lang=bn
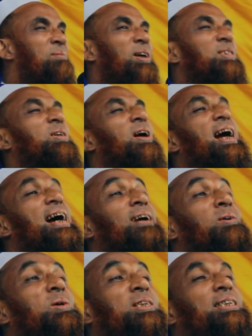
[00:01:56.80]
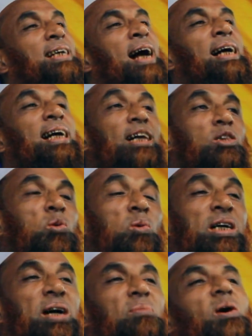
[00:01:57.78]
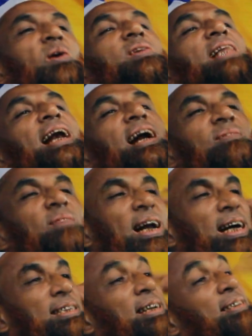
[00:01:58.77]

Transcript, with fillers: বছরে ঘুষ খাইয়া দুডে বড় দালান বানাইছে